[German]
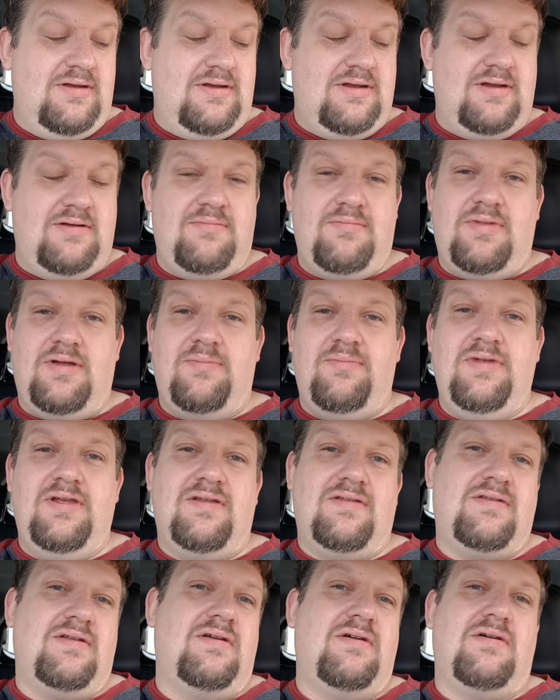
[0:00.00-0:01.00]
Denn bei
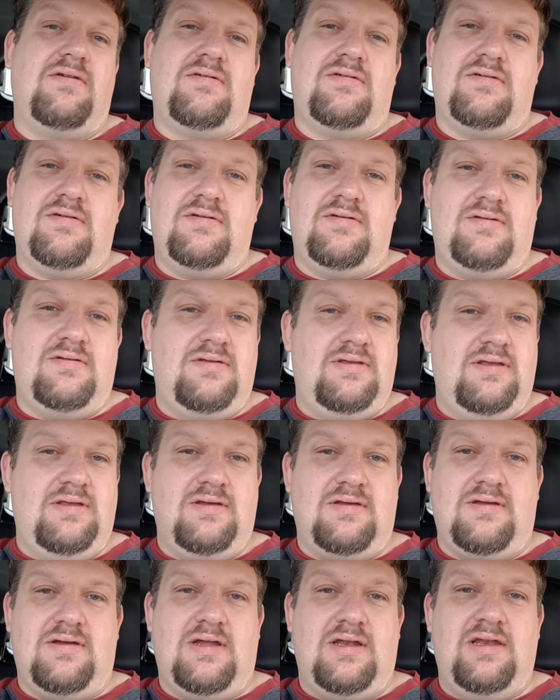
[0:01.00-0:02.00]
mir ist auch äh,
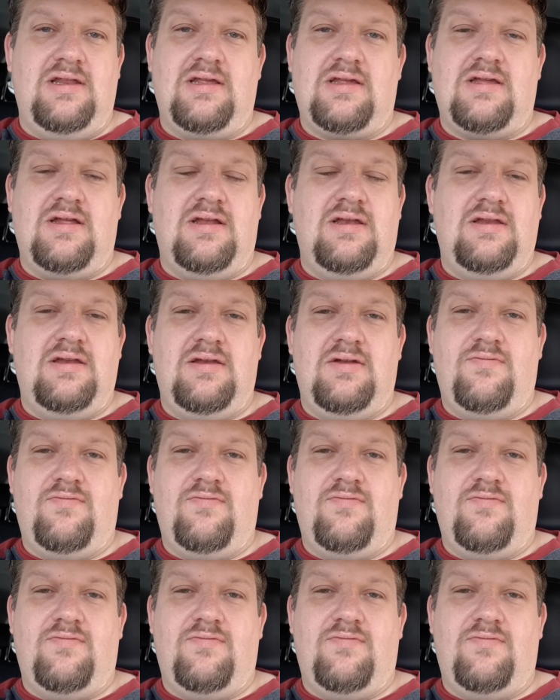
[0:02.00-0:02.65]
hier Halligalli. In